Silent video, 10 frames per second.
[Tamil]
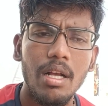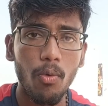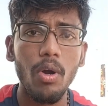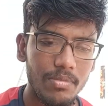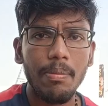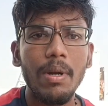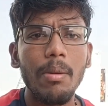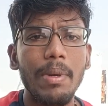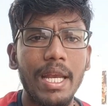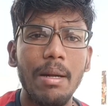இப்போ
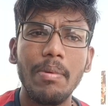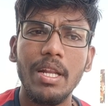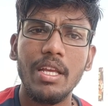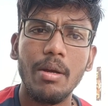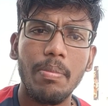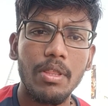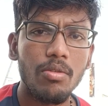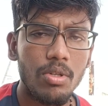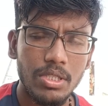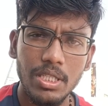இதுக்கப்புறம் நம்ம கேப்டன் ஐயா
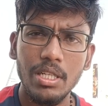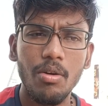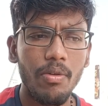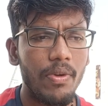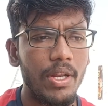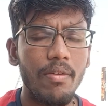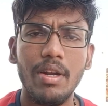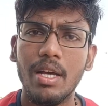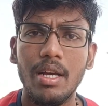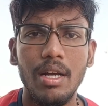பற்றி ஒரு சின்ன ஒரு
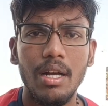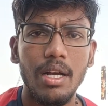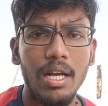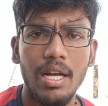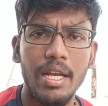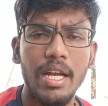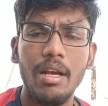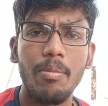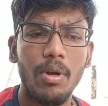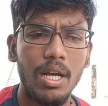வீடியோவை நான்
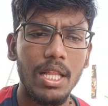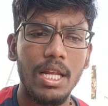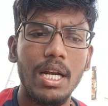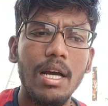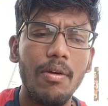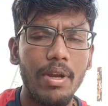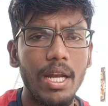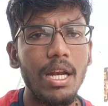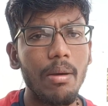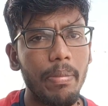எடுக்க போகிறேங்க அது என்னென்னா
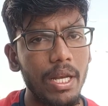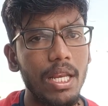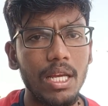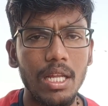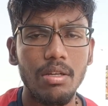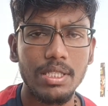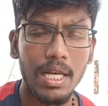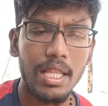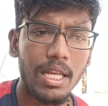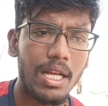அவர் என்னென்ன பண்ணியிருக்காரு
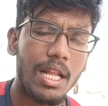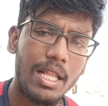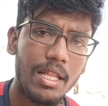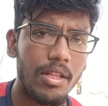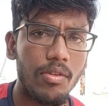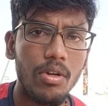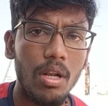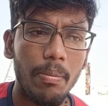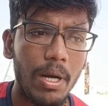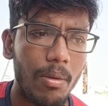சாதனைகள் அதை தான் இந்த
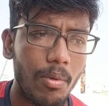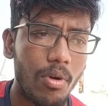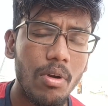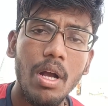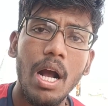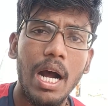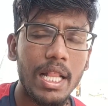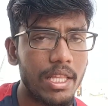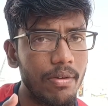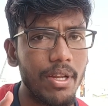வீடியோவில் பார்க்க போகிறோம்
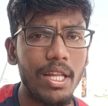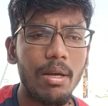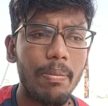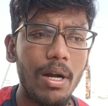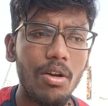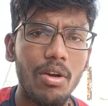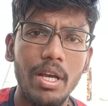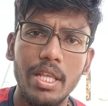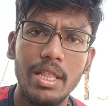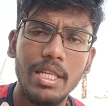அந்த வீடியோ நீங்கள்
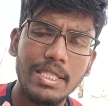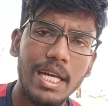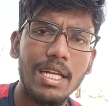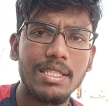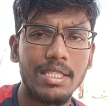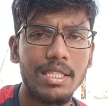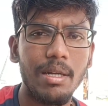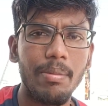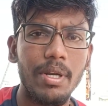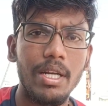பார்க்கணுன்னா இந்த சேனலை
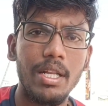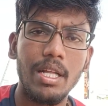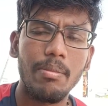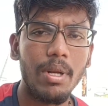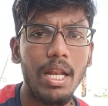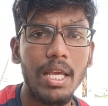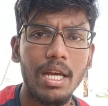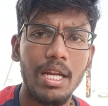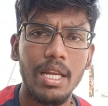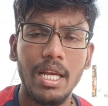சப்ஸ்கிரைப் பண்ணிவிட்டு அந்த பெல்
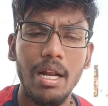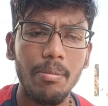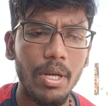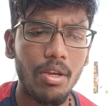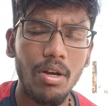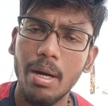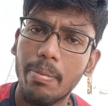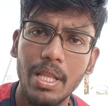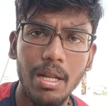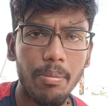ஐக்கானை நீங்கள் ஆன் பண்ணிக்கோங்க
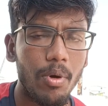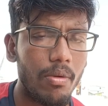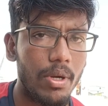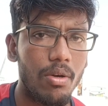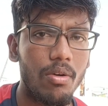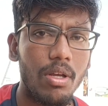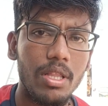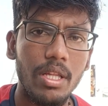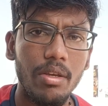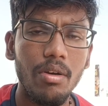அப்போ தான் நான் போகிற வீடியோ
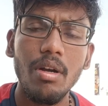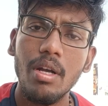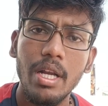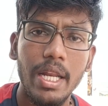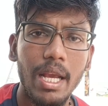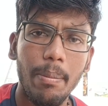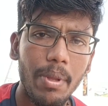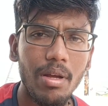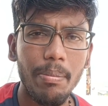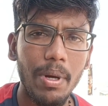உங்களுக்கு தெரியும் நீங்கள்
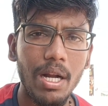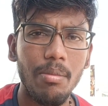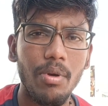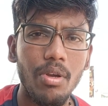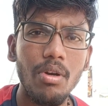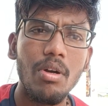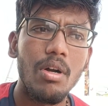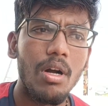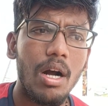அப்போ தான் பார்க்க முடியும்